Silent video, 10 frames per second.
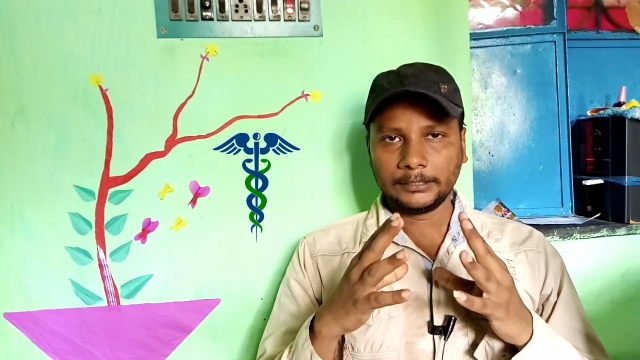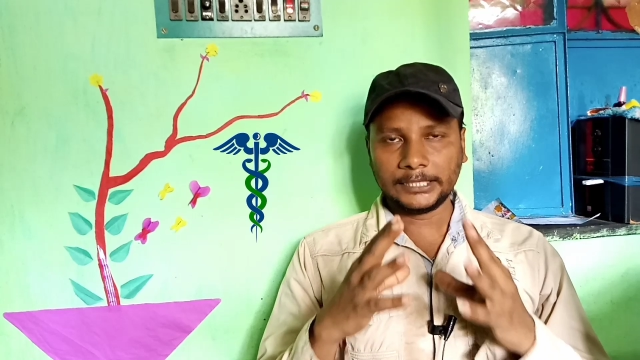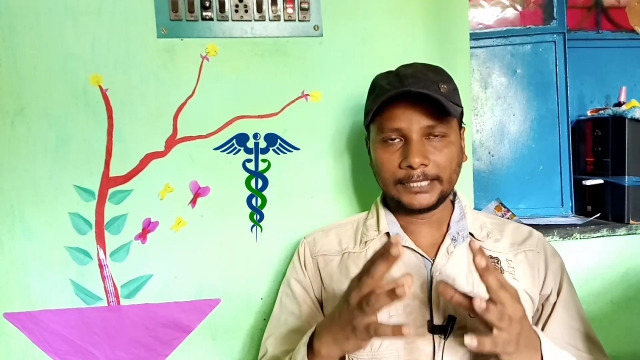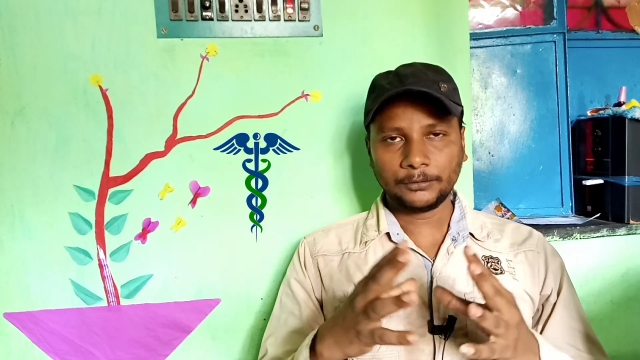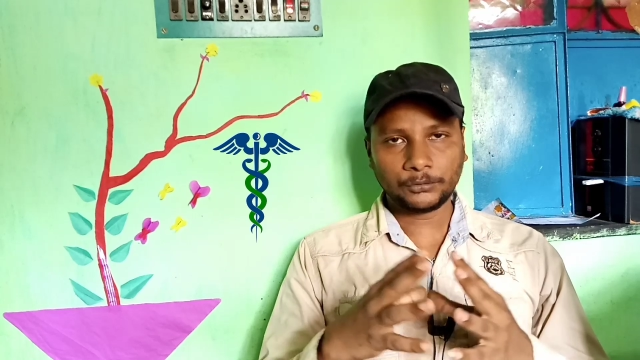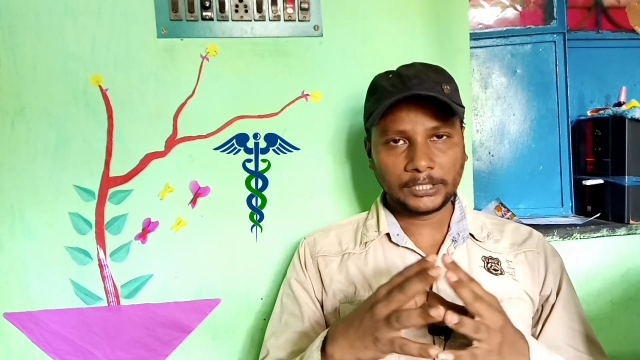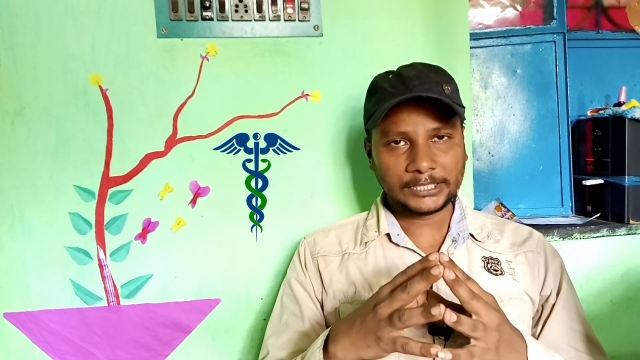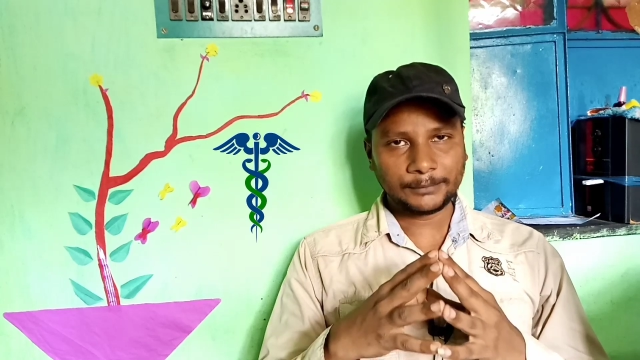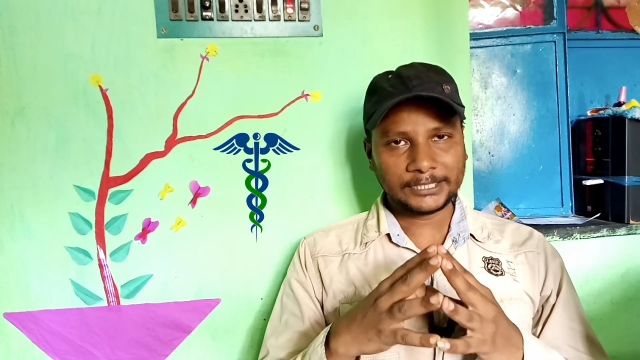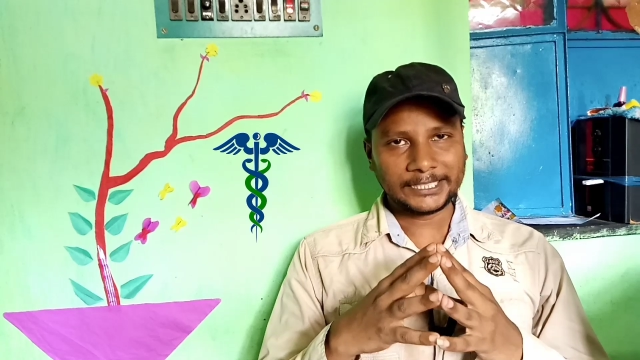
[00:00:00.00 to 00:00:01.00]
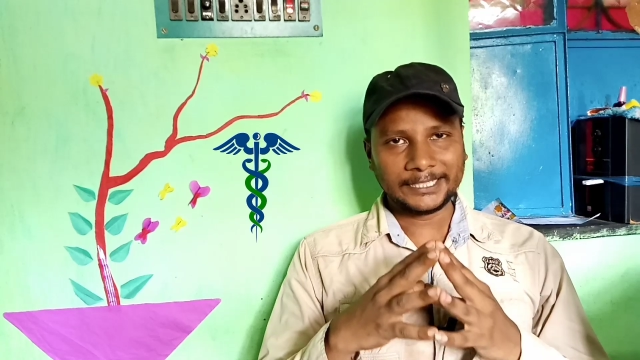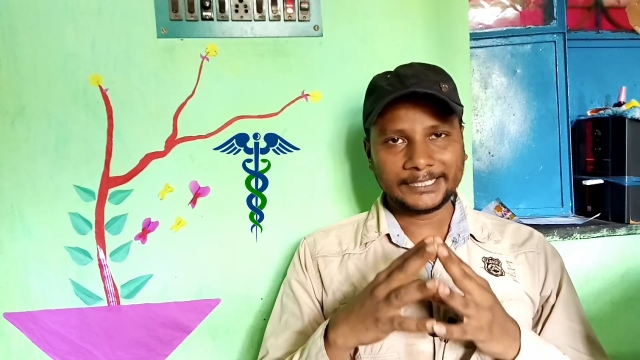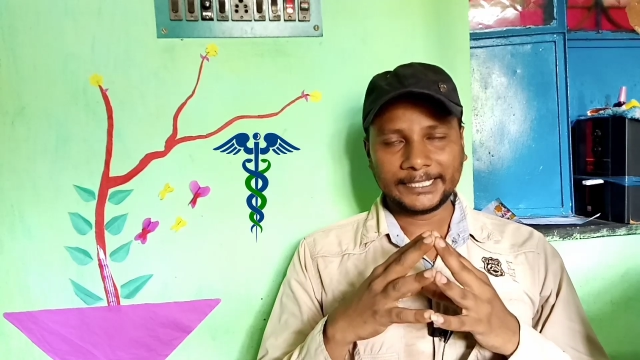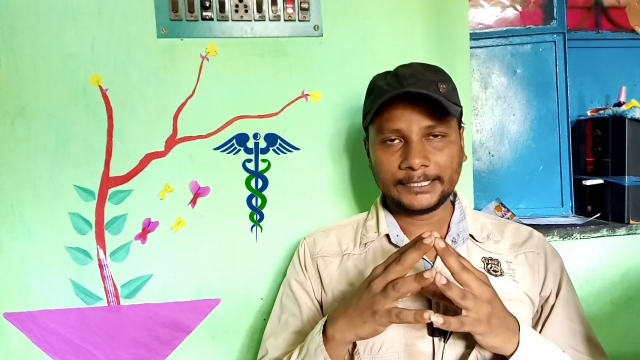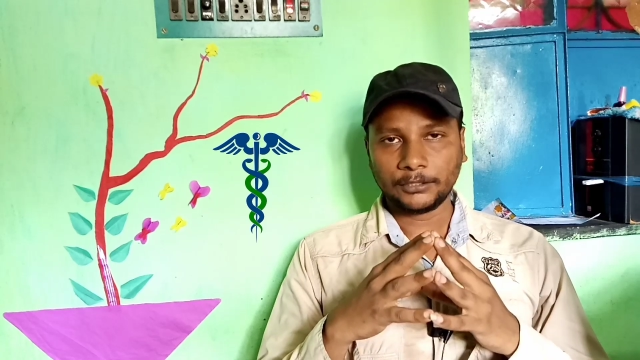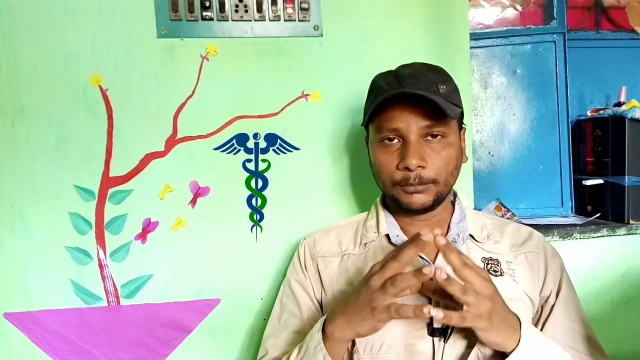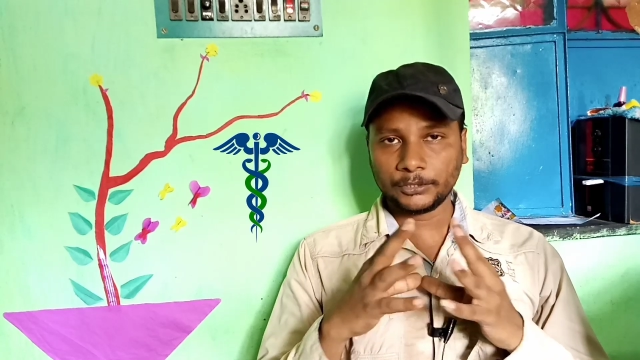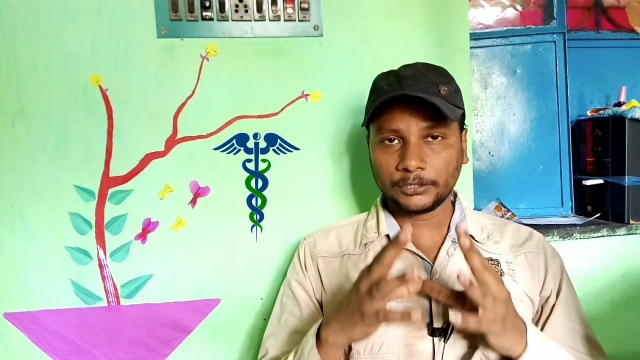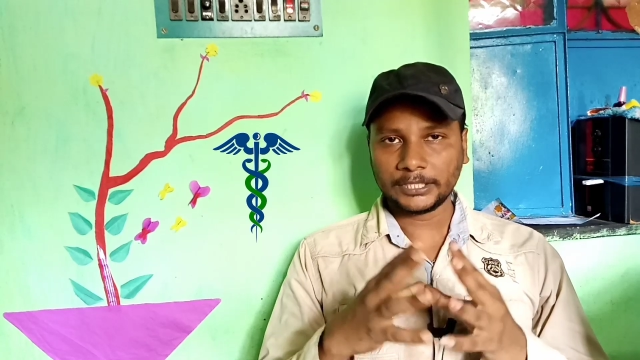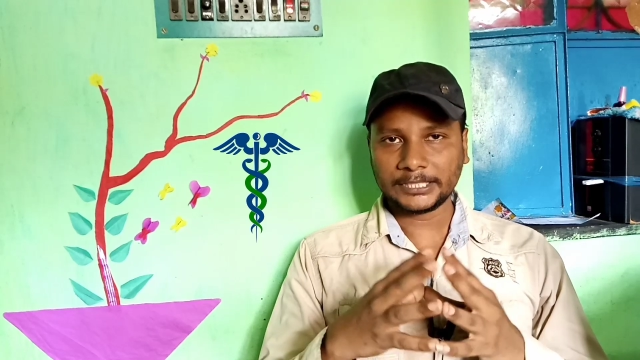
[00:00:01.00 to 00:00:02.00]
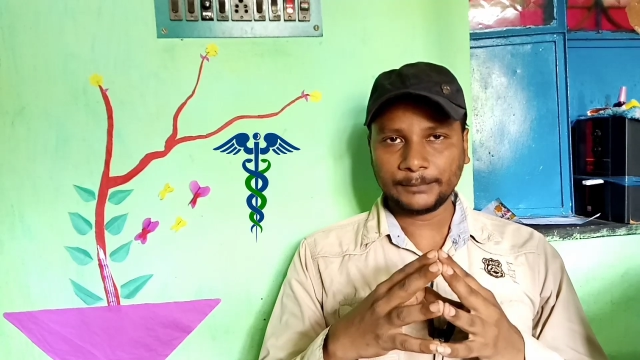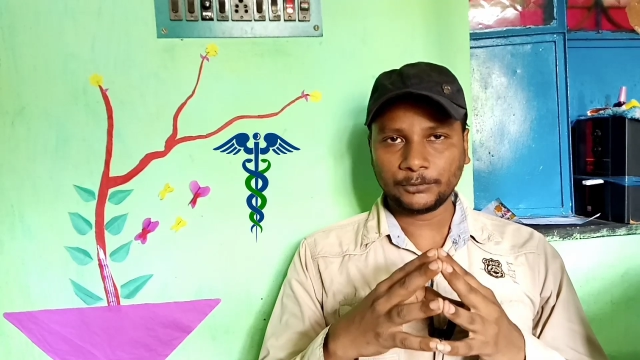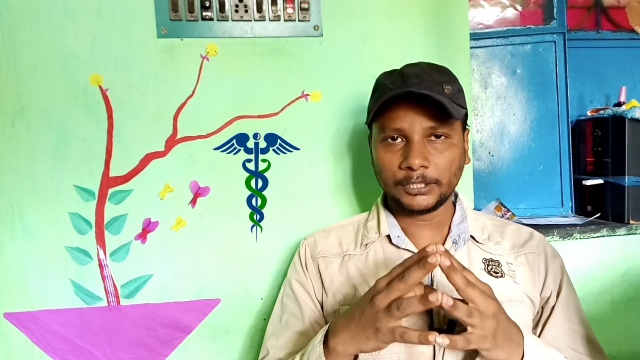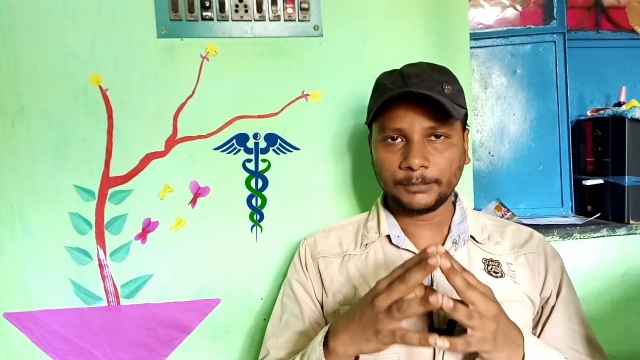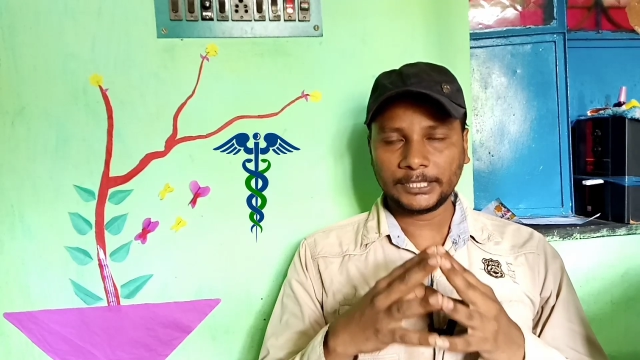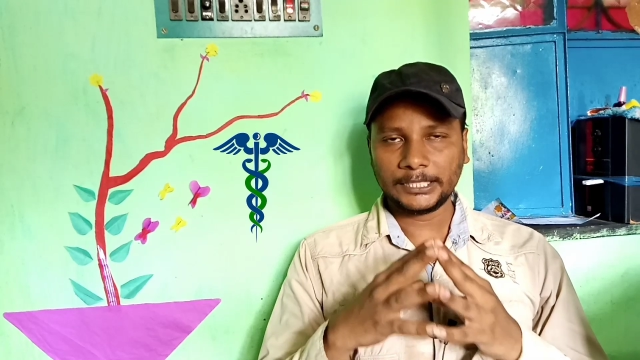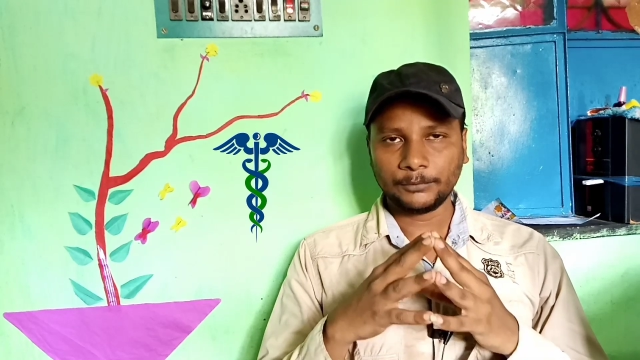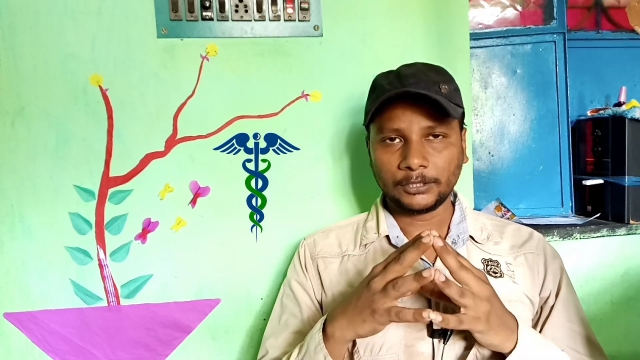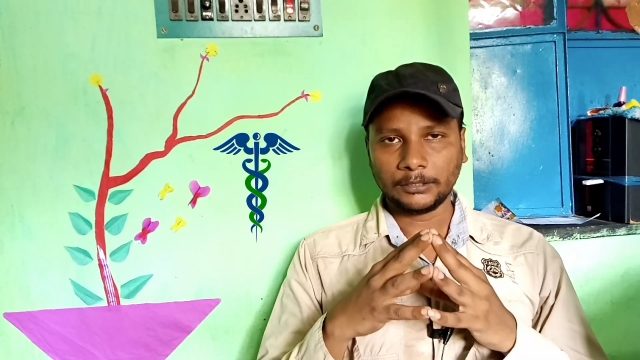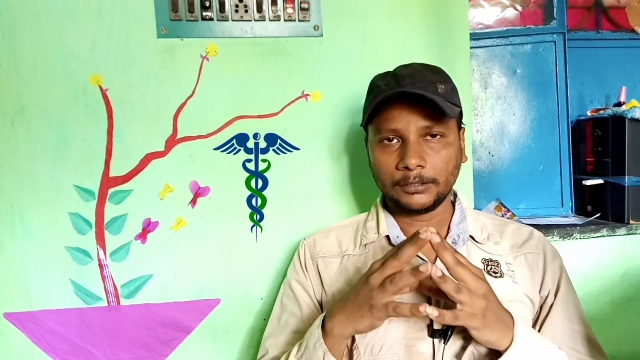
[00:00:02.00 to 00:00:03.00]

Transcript: যারা নতুন এসেছেন আমার চ্যানেলে চ্যানেলটিকে অবশ্যই সাবস্ক্রাইব করে নেবেন এবং